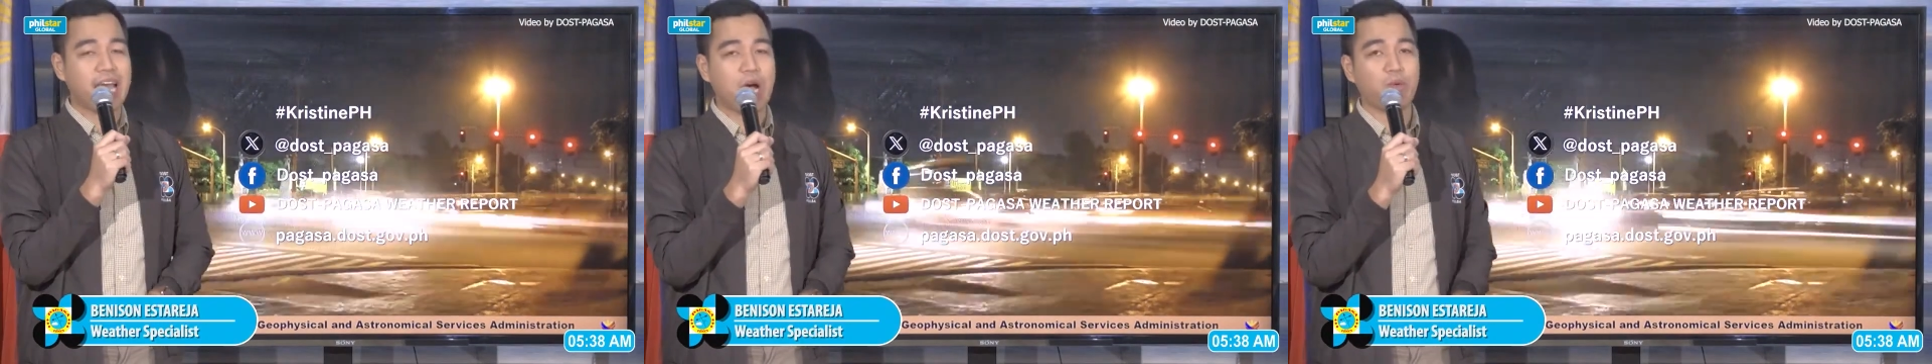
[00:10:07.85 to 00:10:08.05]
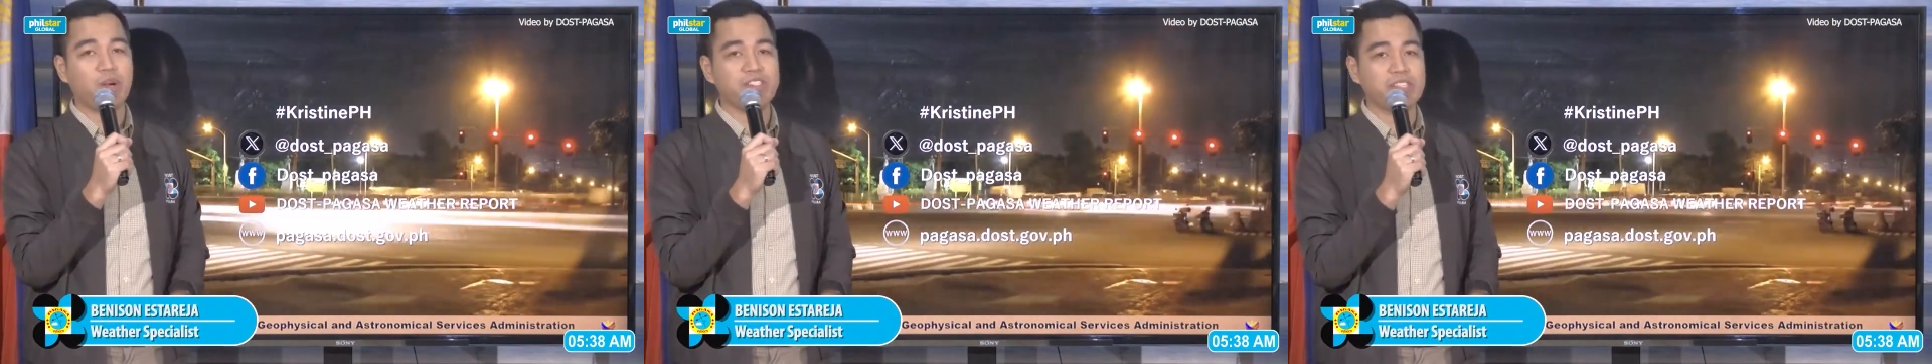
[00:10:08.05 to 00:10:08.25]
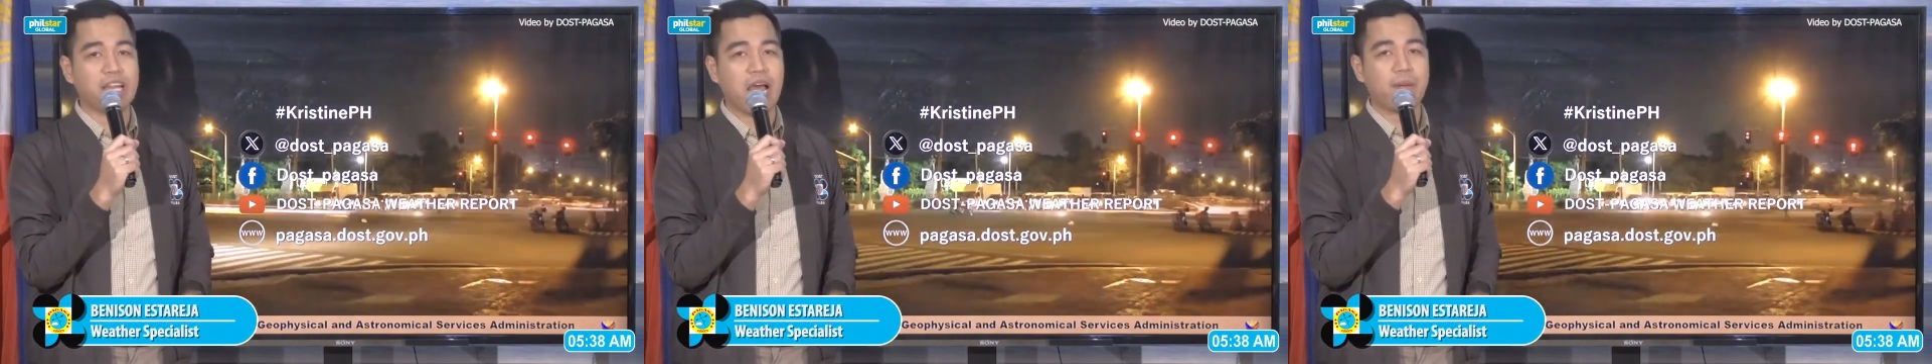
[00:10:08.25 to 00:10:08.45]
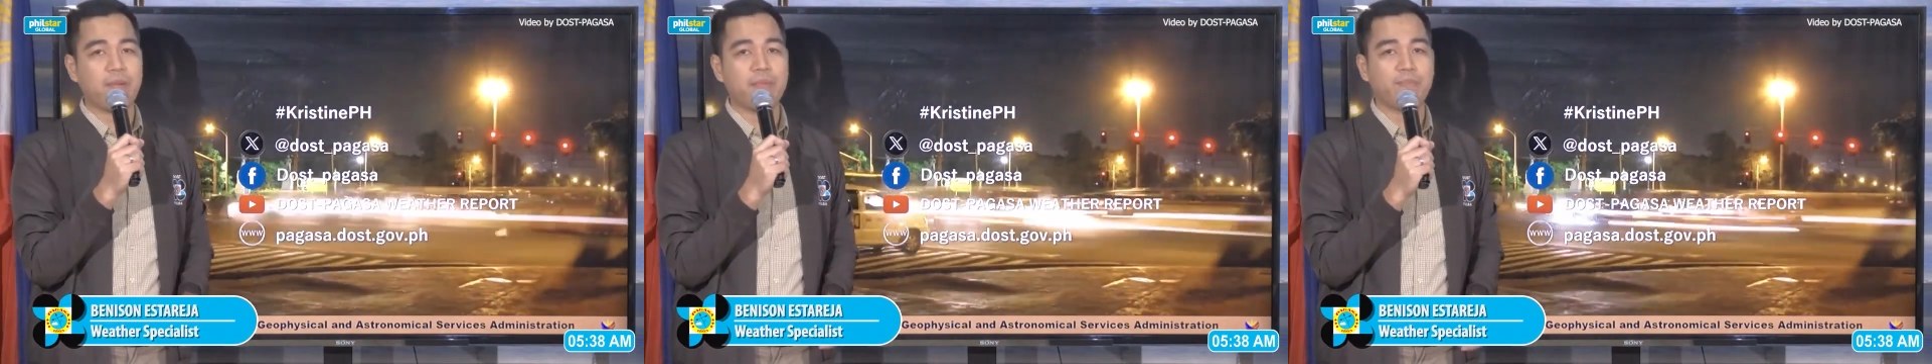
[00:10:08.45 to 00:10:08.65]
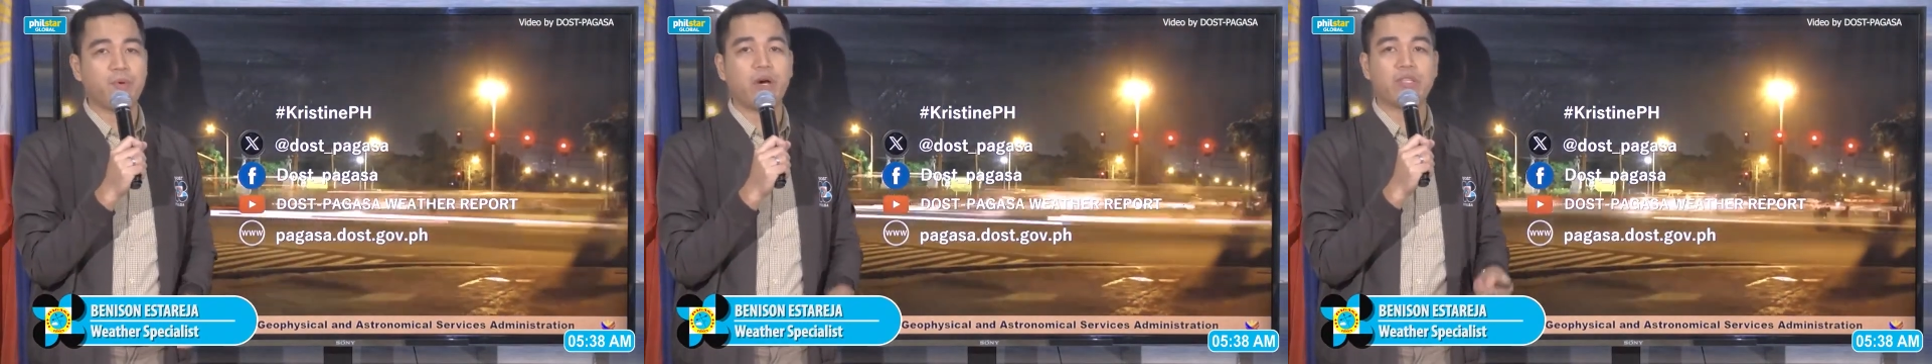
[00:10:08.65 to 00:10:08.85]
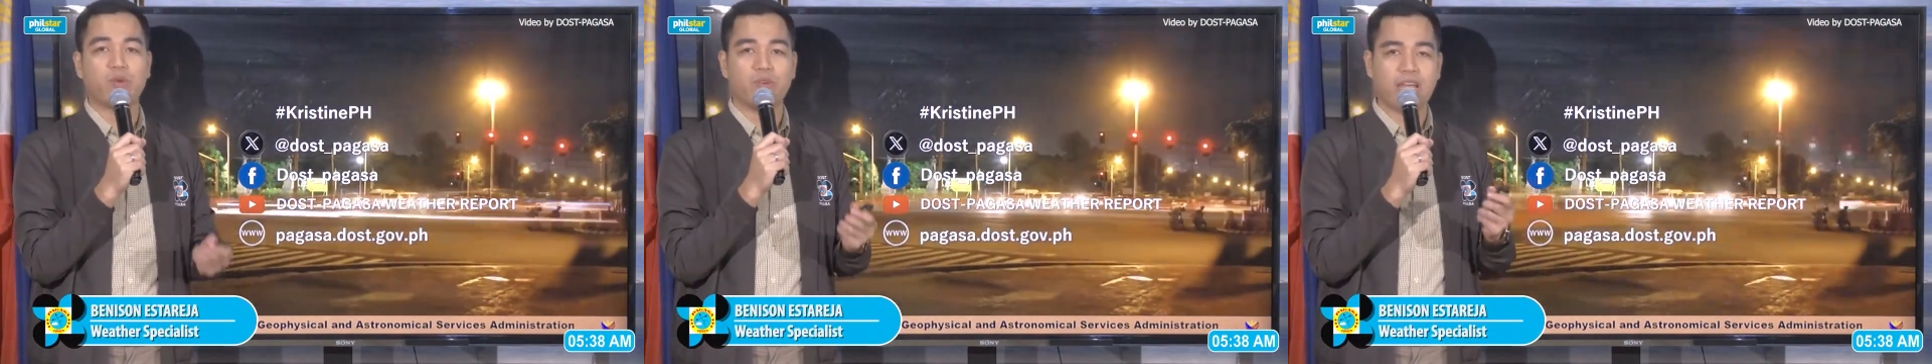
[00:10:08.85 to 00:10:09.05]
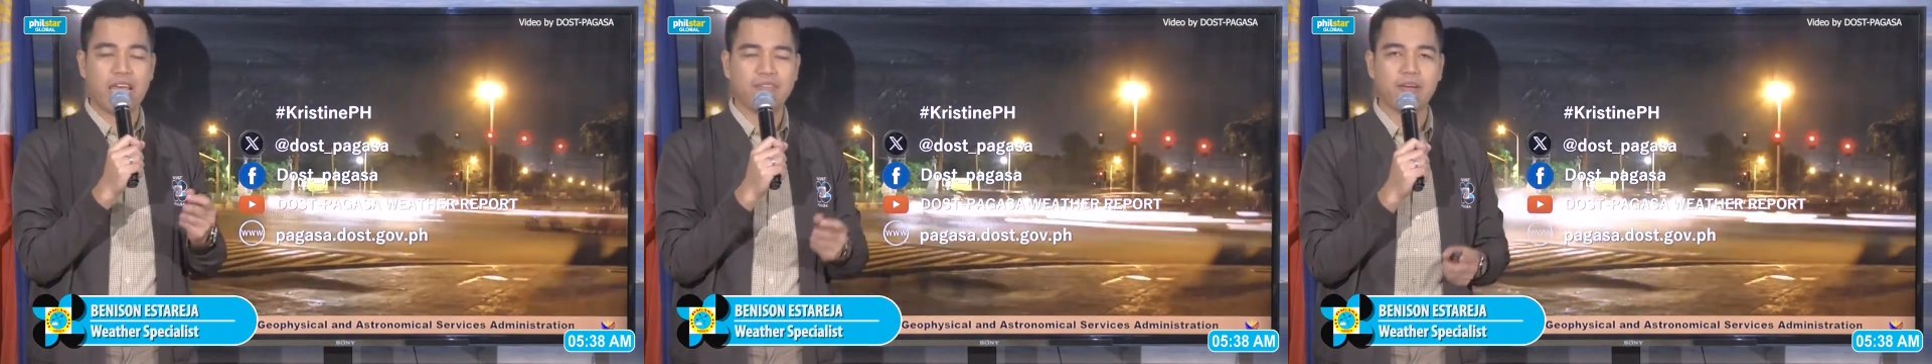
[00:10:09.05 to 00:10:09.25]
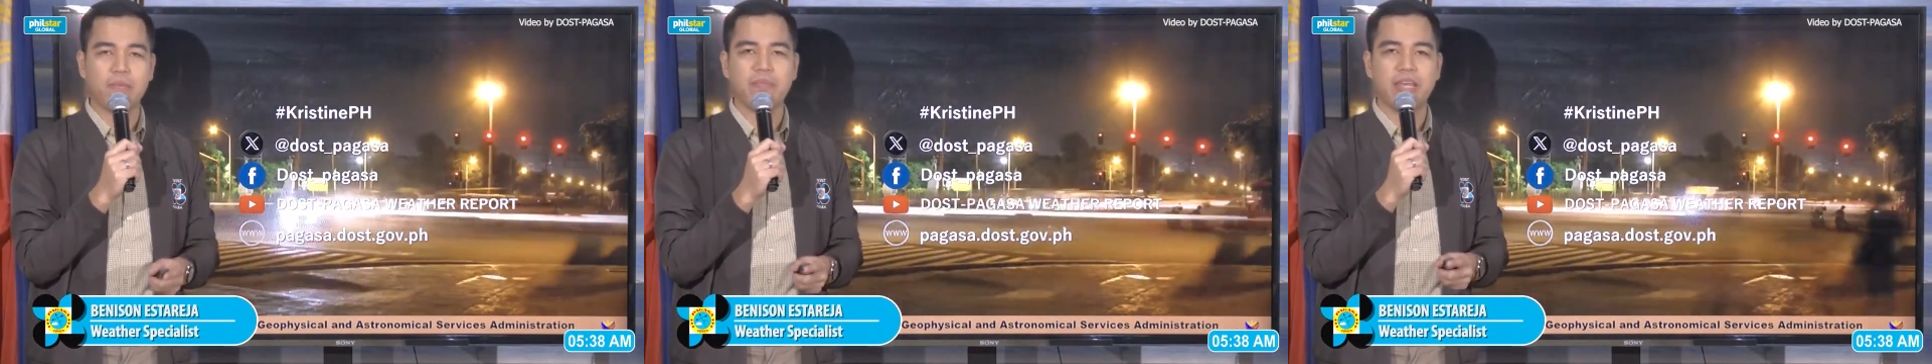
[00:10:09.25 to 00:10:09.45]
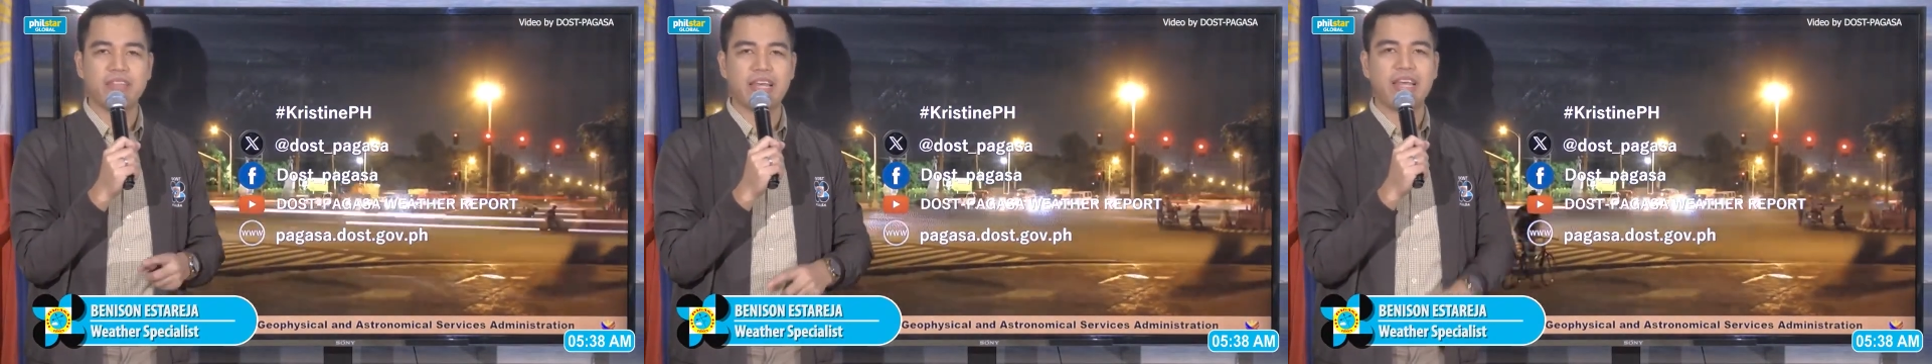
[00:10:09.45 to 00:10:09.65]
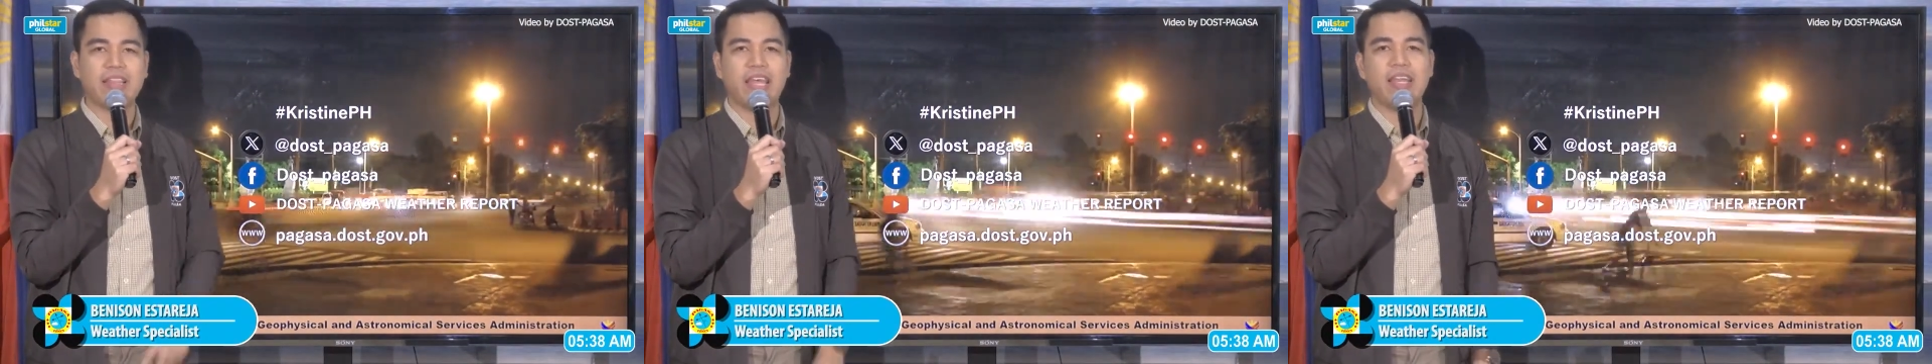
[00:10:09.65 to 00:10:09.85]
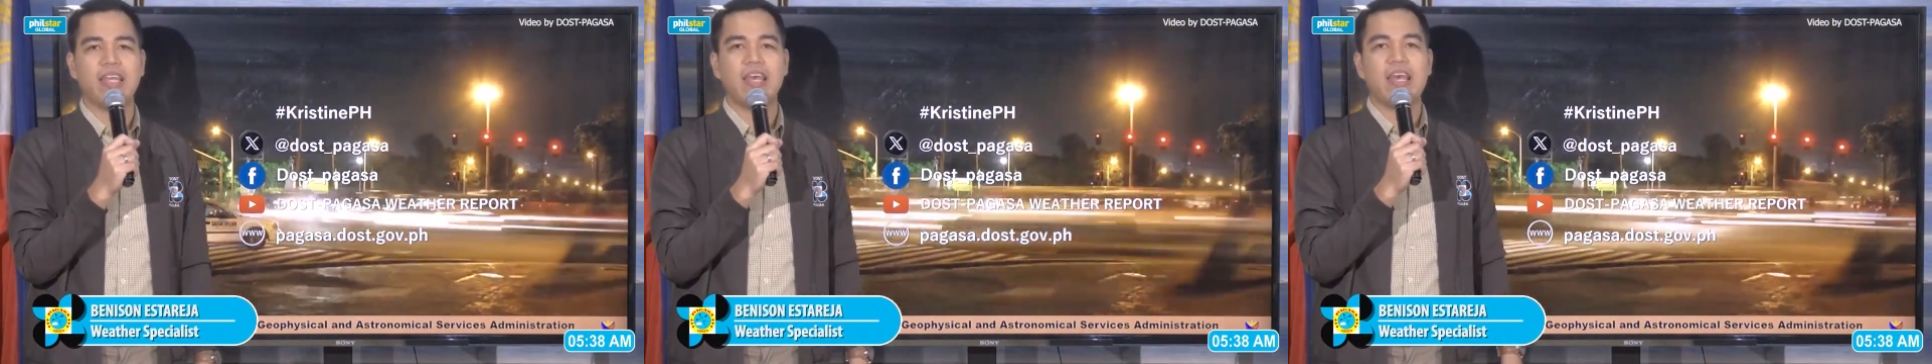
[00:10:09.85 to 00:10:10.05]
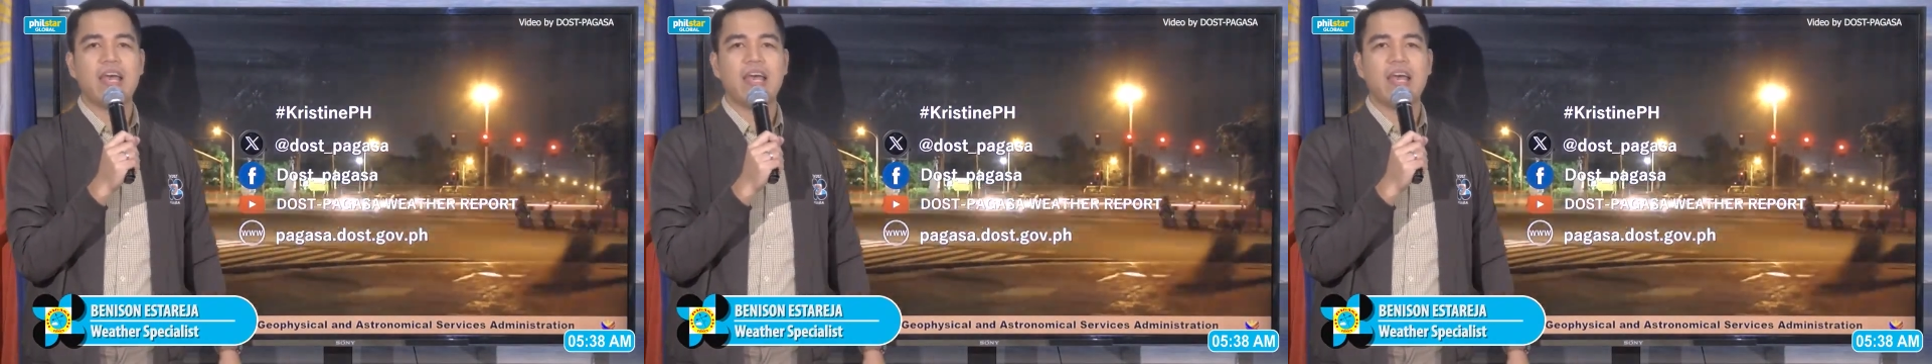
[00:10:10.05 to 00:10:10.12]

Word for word: hours na lamang po at yung live update natin